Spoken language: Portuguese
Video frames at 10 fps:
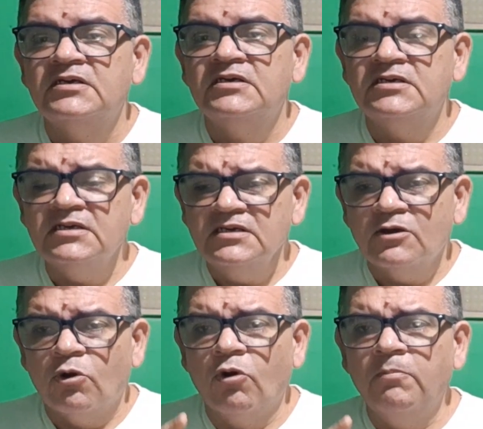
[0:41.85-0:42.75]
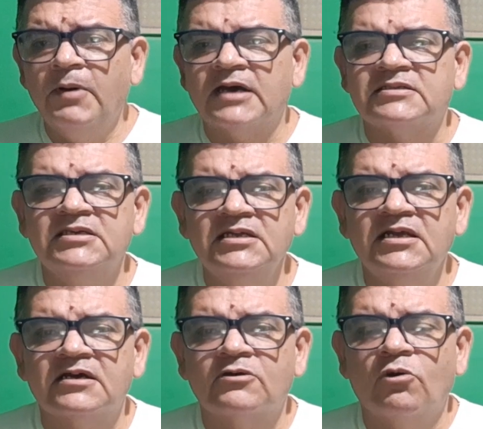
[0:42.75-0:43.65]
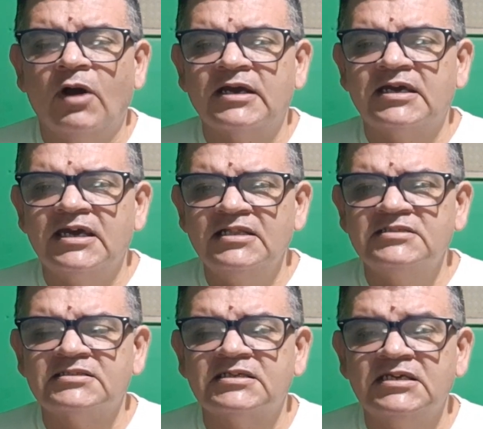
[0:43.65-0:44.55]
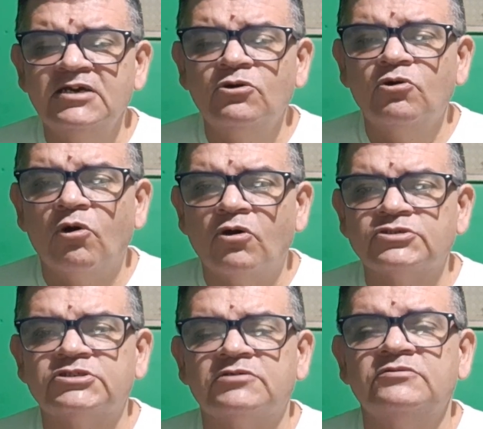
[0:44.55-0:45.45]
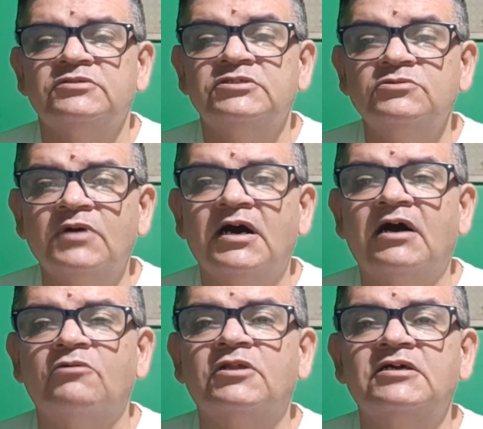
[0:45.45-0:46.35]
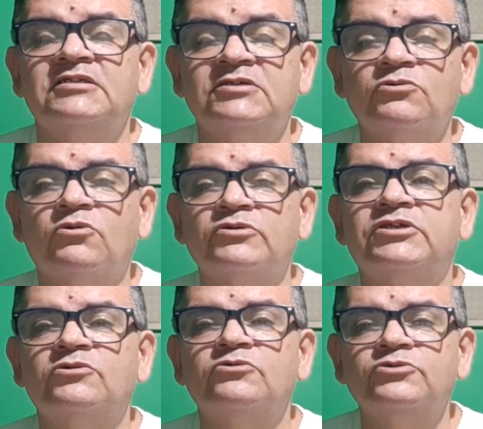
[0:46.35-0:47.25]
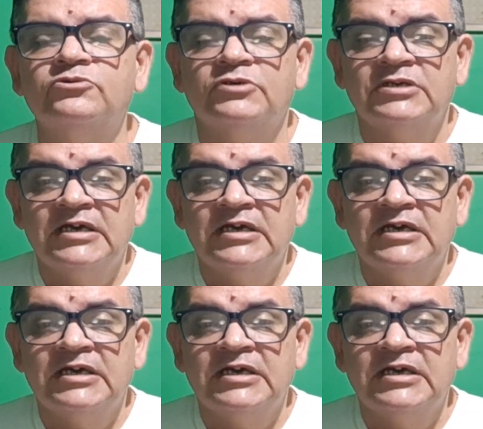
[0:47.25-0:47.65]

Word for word: E compartilha com aqueles que gostam de uma aula, de um conteúdo